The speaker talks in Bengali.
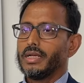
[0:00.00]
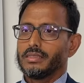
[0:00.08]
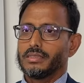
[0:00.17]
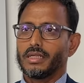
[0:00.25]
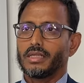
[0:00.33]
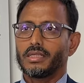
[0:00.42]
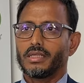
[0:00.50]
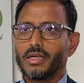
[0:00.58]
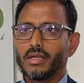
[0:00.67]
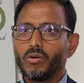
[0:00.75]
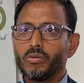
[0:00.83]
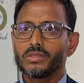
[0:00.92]
যারা
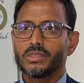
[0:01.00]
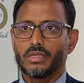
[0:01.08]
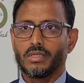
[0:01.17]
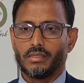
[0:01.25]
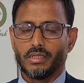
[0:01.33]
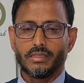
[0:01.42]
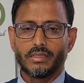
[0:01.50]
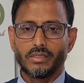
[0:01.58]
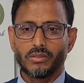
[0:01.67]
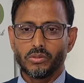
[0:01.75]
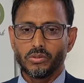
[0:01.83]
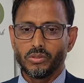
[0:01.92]
কেয়ার হোম চালান এটা
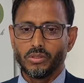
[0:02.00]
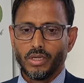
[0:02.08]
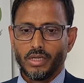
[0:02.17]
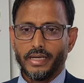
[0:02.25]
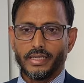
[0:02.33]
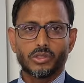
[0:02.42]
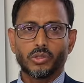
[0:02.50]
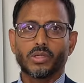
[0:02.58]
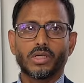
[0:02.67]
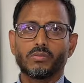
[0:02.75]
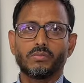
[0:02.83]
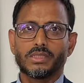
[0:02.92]
কিন্তু একটা
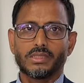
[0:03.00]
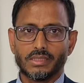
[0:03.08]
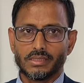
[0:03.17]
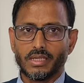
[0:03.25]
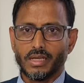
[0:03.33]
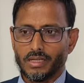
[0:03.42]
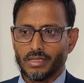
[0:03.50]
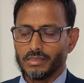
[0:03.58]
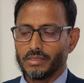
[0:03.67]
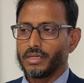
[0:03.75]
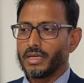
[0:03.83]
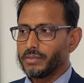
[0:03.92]
ছোটোখাটো বিজনেস না
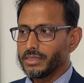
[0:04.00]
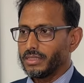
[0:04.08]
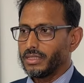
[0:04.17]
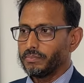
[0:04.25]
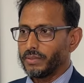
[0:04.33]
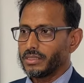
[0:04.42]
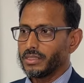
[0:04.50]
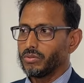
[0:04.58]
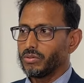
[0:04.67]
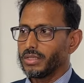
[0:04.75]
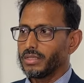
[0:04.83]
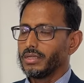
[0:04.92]
যেমন আমাদের এই
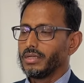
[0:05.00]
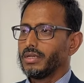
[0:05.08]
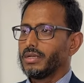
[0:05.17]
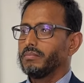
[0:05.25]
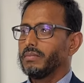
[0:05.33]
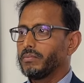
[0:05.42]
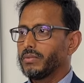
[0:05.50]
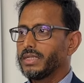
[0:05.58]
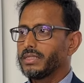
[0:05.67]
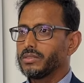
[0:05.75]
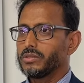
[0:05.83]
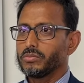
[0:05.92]
পার্টিকুলার মামলায়
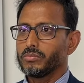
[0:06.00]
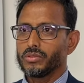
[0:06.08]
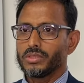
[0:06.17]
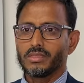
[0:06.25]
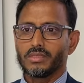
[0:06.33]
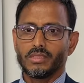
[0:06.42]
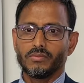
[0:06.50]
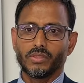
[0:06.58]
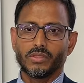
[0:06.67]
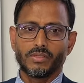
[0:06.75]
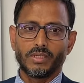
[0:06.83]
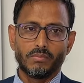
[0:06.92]
কিন্তু মোর দ্যান থ্রি
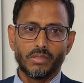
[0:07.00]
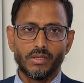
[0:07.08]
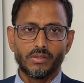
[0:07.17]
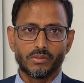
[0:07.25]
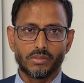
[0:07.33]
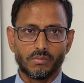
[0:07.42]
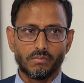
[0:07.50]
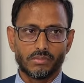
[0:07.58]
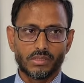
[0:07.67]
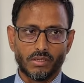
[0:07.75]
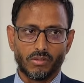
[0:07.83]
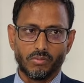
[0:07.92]
পয়েন্ট ফাইভ মিলিয়ন ওদের
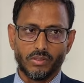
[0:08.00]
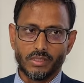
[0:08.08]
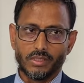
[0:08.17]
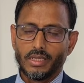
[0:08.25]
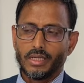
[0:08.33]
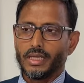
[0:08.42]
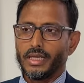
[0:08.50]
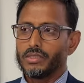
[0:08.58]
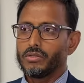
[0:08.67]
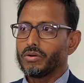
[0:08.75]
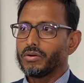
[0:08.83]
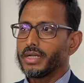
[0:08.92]
টার্ন এই
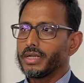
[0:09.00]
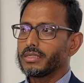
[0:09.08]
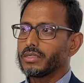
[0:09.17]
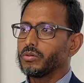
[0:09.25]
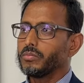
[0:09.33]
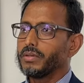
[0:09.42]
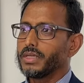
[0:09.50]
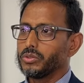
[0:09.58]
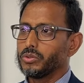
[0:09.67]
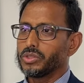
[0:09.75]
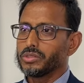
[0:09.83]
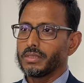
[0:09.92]
ধরনের একটা কোম্পানি
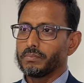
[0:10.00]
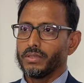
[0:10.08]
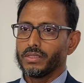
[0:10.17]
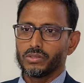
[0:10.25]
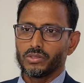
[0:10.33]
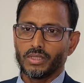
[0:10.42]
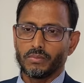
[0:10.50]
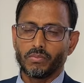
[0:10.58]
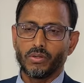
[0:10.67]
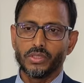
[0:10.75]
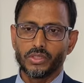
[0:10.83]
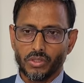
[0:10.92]
দুশো ছাপ্পান্ন জন
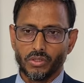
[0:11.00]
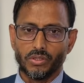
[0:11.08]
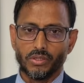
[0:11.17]
এমপ্লয়ি সহ